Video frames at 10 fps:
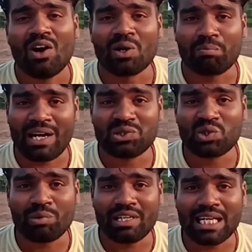और पाँच
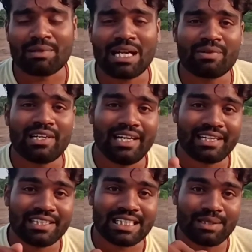सौ रुपये कैमरा आपके
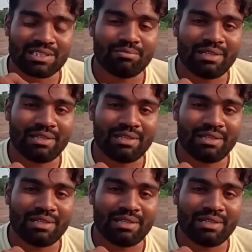लिंक डिस्क्रिप्शन में